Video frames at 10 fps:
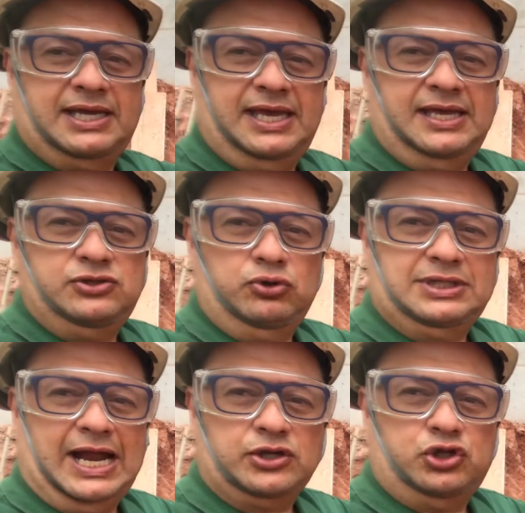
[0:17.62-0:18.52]
aqui do
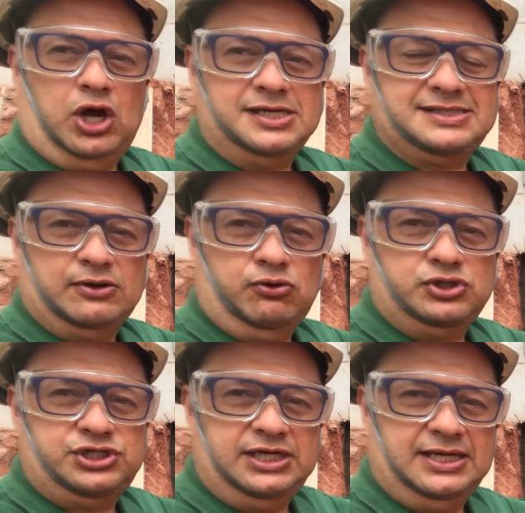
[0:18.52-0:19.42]
tardós da
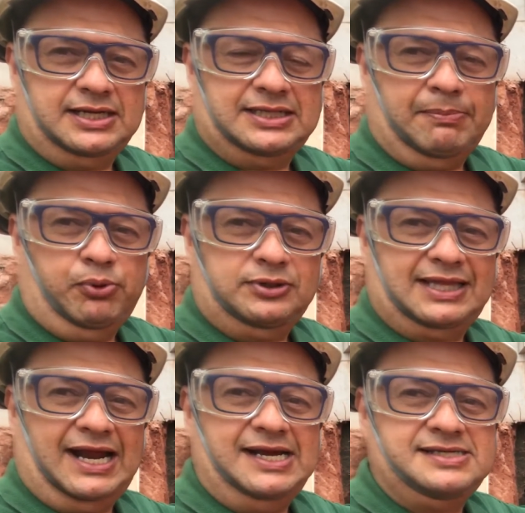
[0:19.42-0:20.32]
cortina que está por
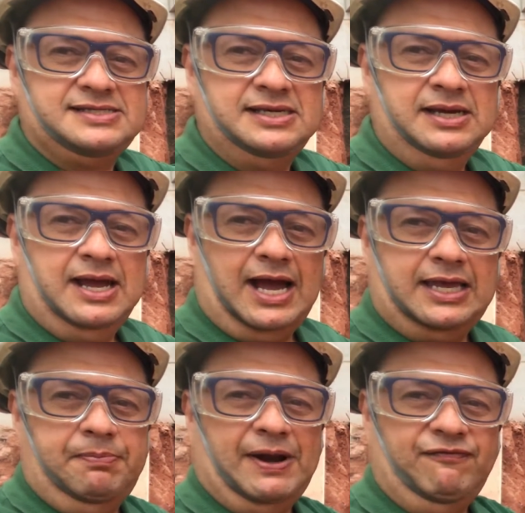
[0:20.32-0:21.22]
trás,
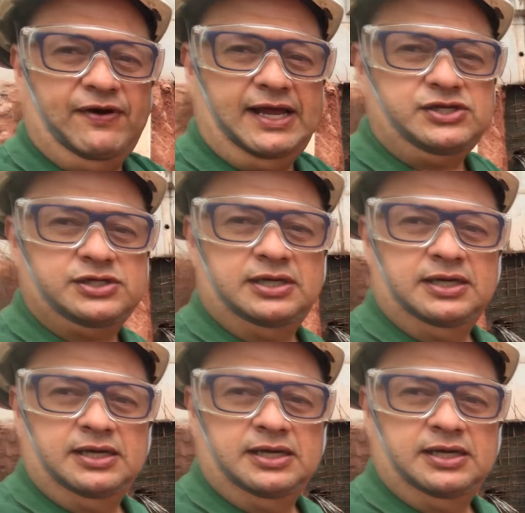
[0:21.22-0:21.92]
aqui para frente.